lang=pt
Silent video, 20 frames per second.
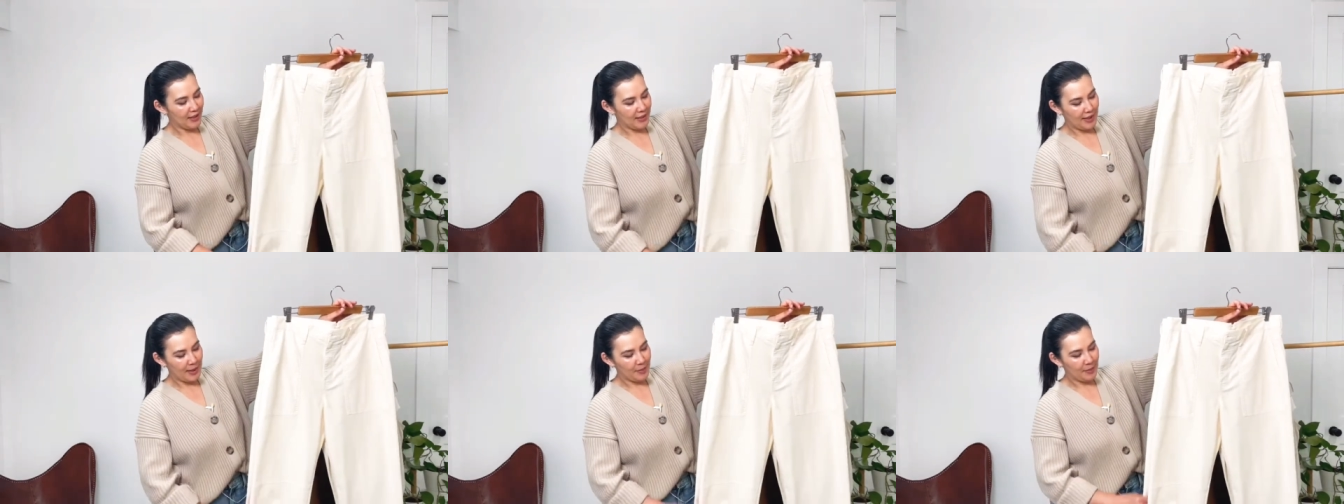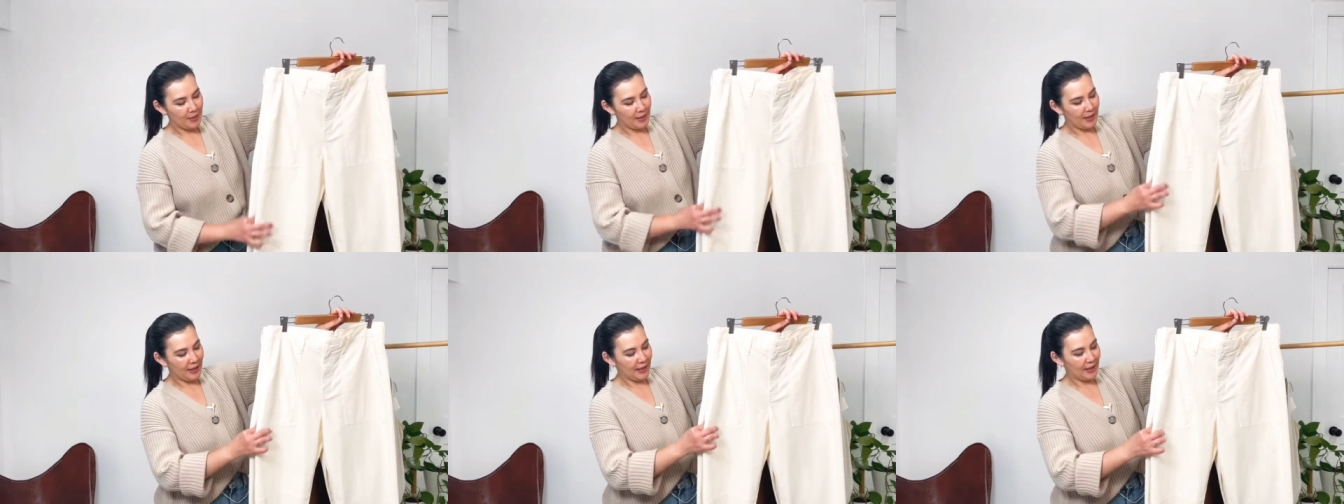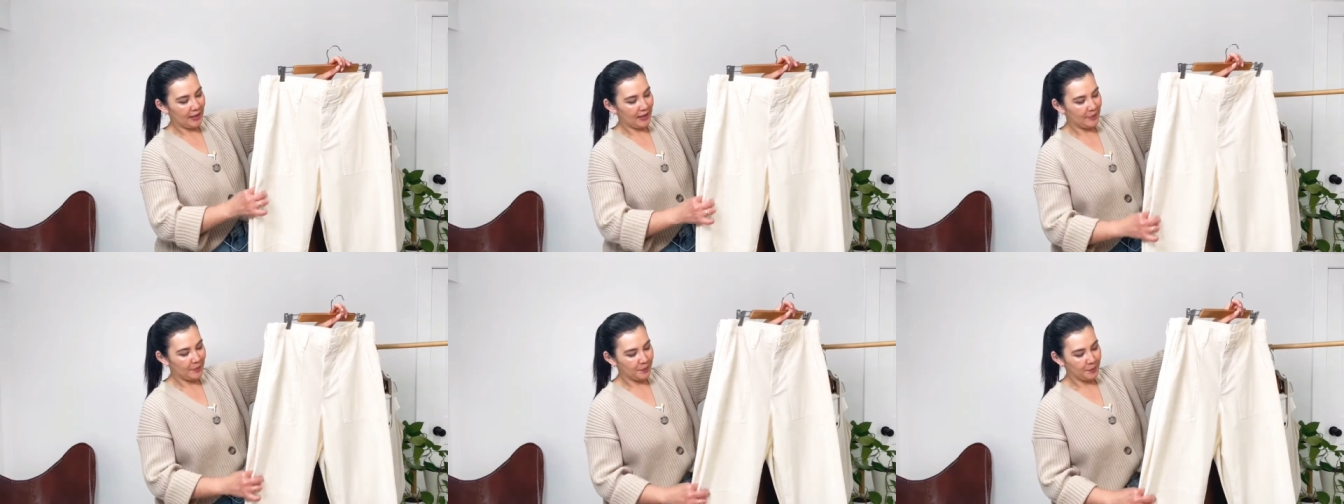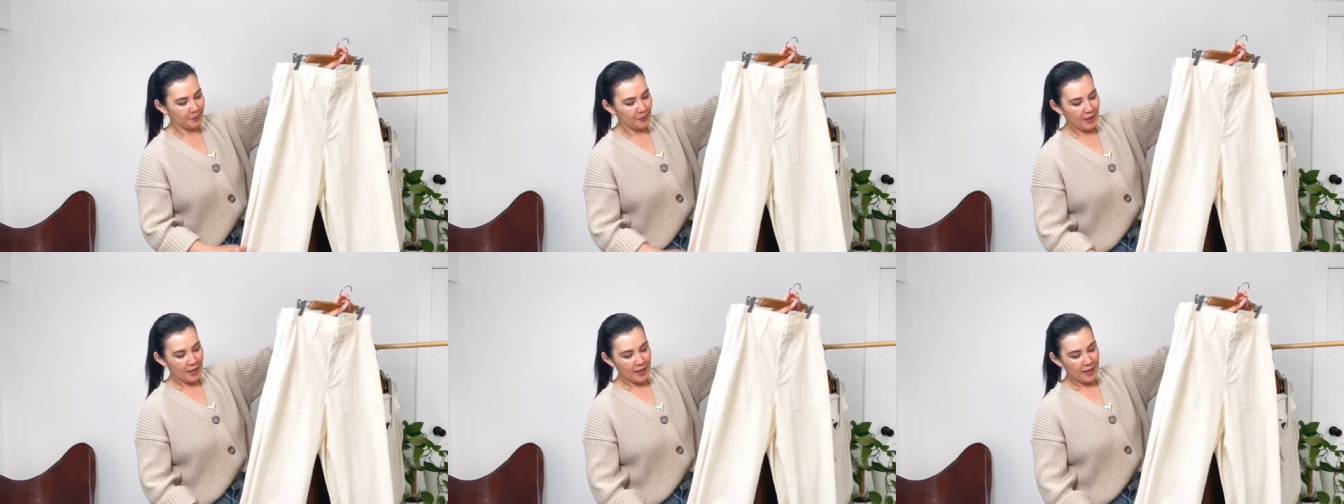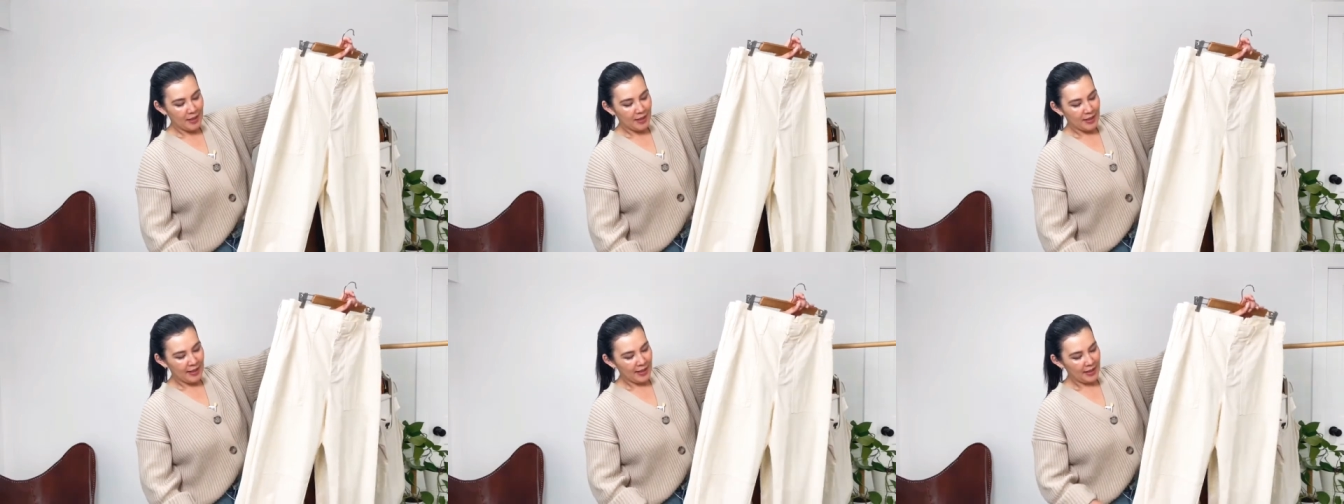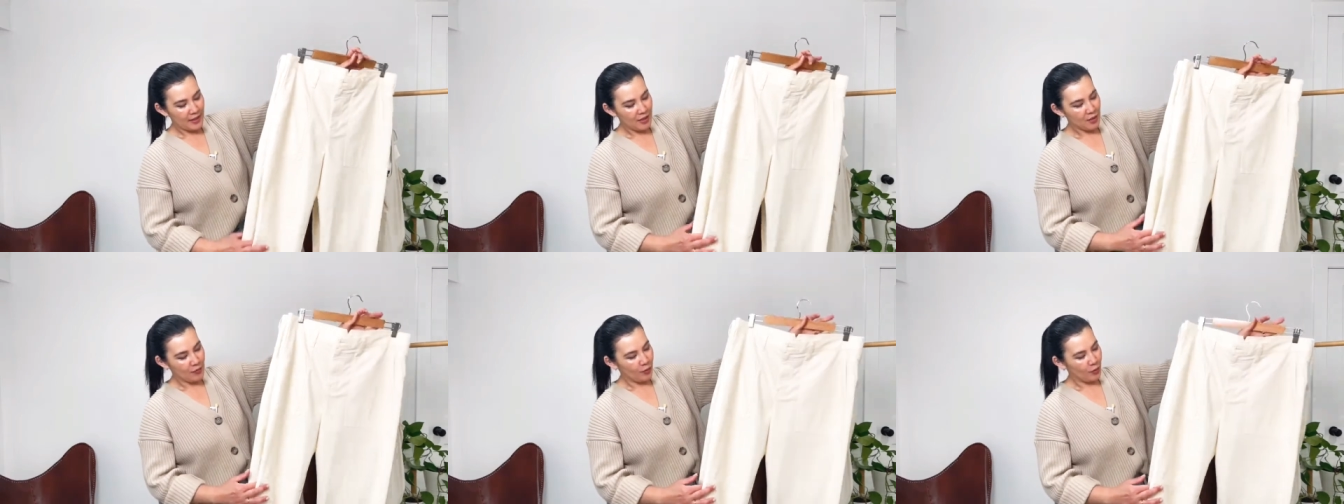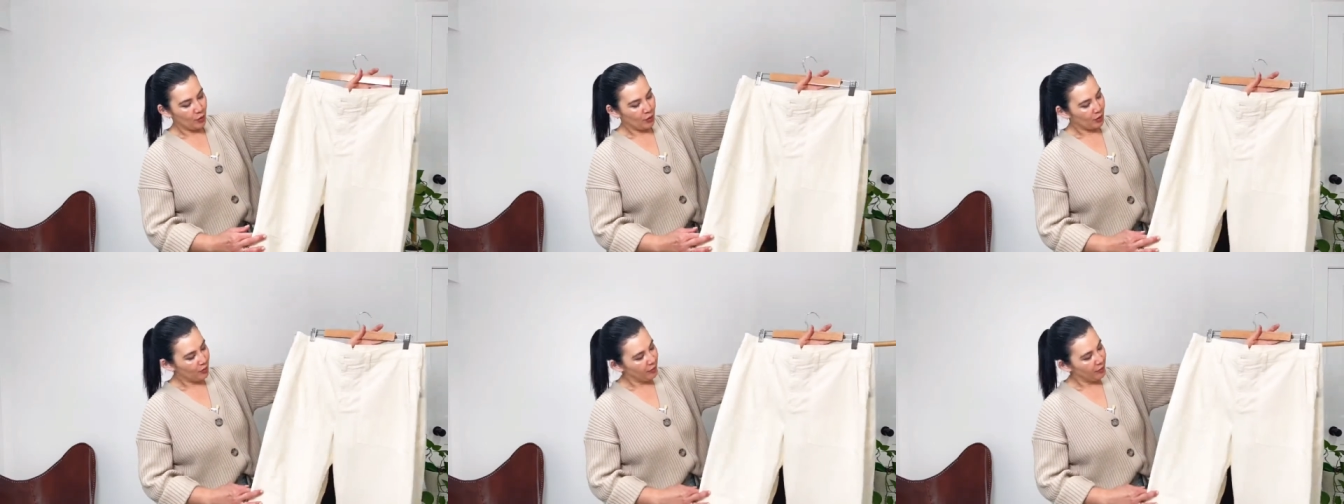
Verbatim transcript: na maneira que elas foram